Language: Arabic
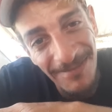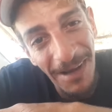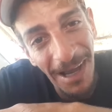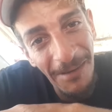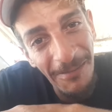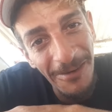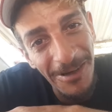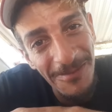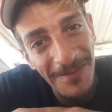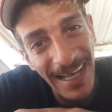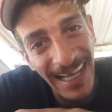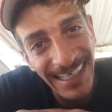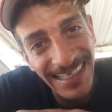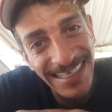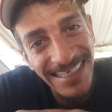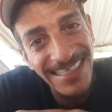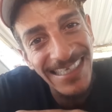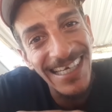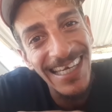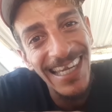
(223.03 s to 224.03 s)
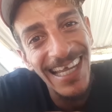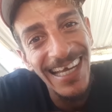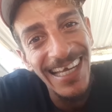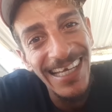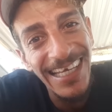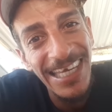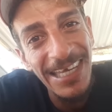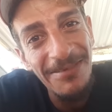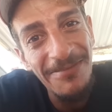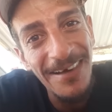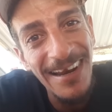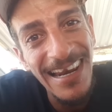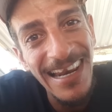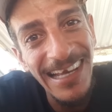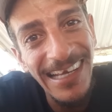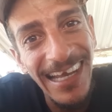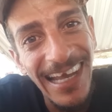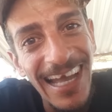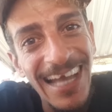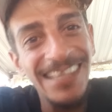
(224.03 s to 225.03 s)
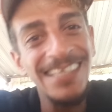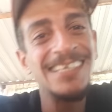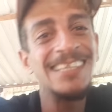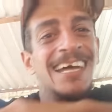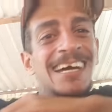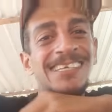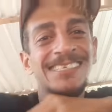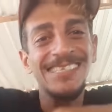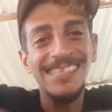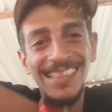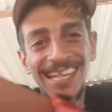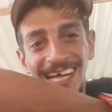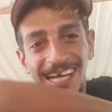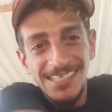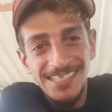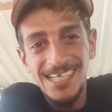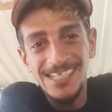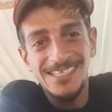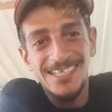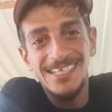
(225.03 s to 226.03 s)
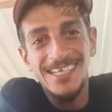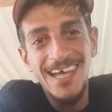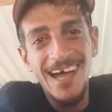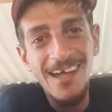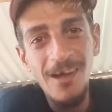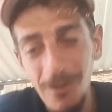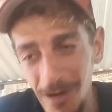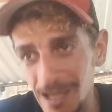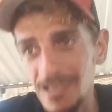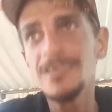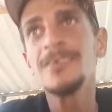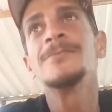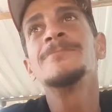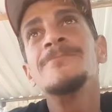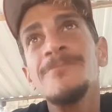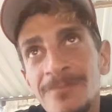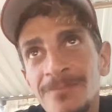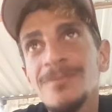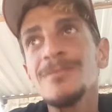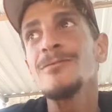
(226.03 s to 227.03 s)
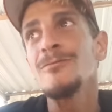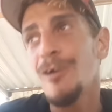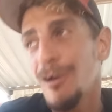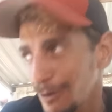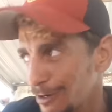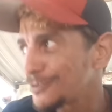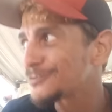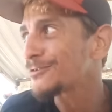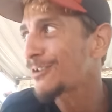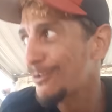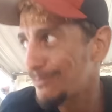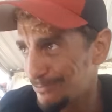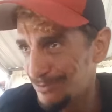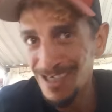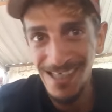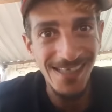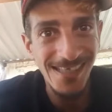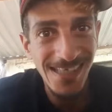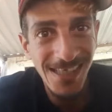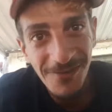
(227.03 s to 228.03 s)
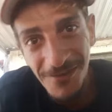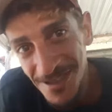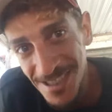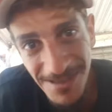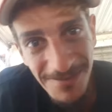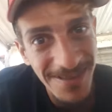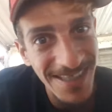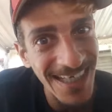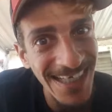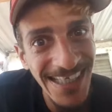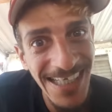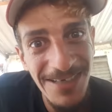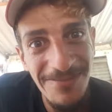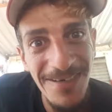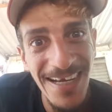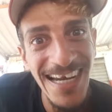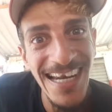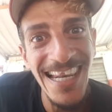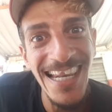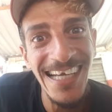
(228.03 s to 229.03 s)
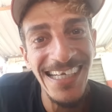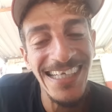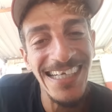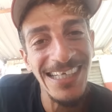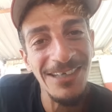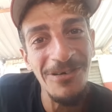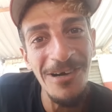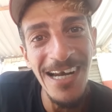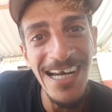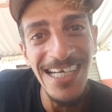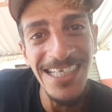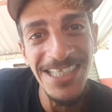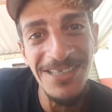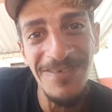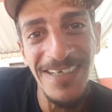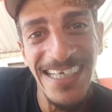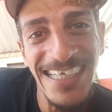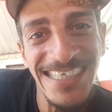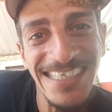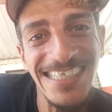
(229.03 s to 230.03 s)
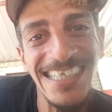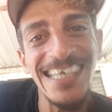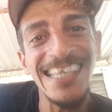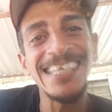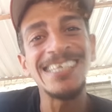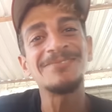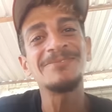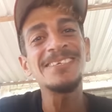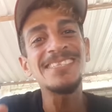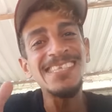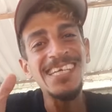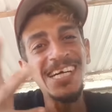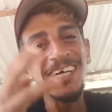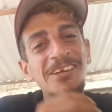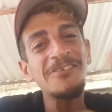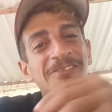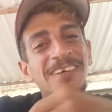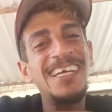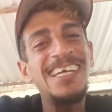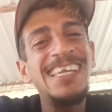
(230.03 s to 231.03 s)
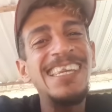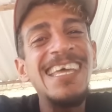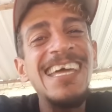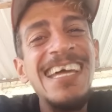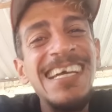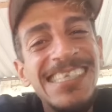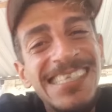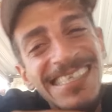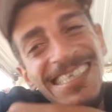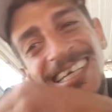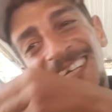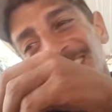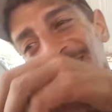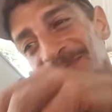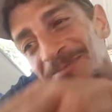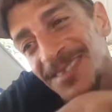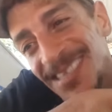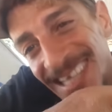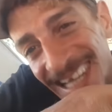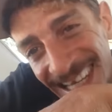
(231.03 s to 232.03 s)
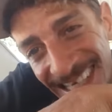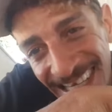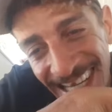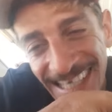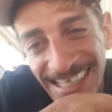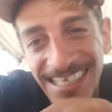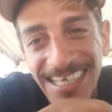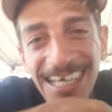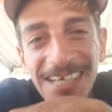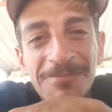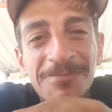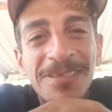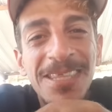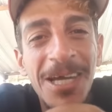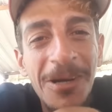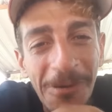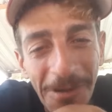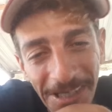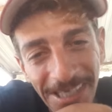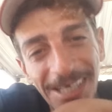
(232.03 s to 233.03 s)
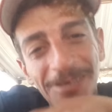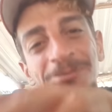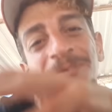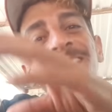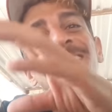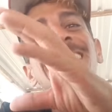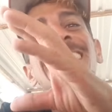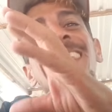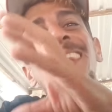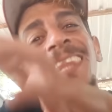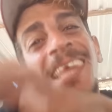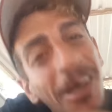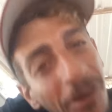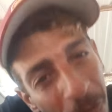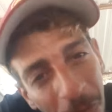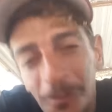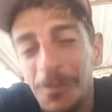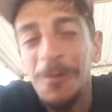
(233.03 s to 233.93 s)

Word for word: ما عمرو ما هز الصلايه كيبان لك غادي داير صلايه تحت هنايا وغادي الله يتقبل كيفوت رمضان كيبان لك كلشي ما كيصليش بغيت نعرف علاش حتى رمضان عاد كنبداو حنا ونصليو